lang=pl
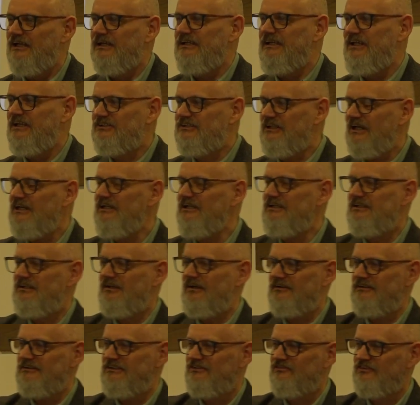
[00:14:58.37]
jeżeli
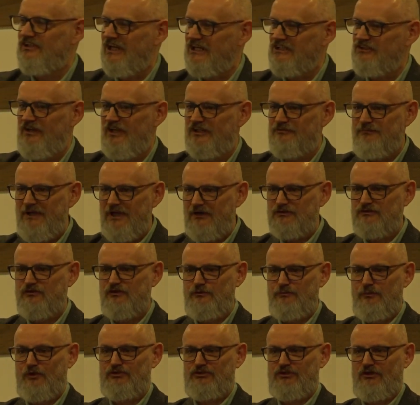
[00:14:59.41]
ten wszechświat miał swój
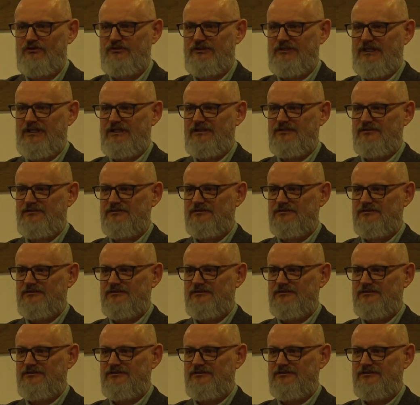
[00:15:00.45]
początek,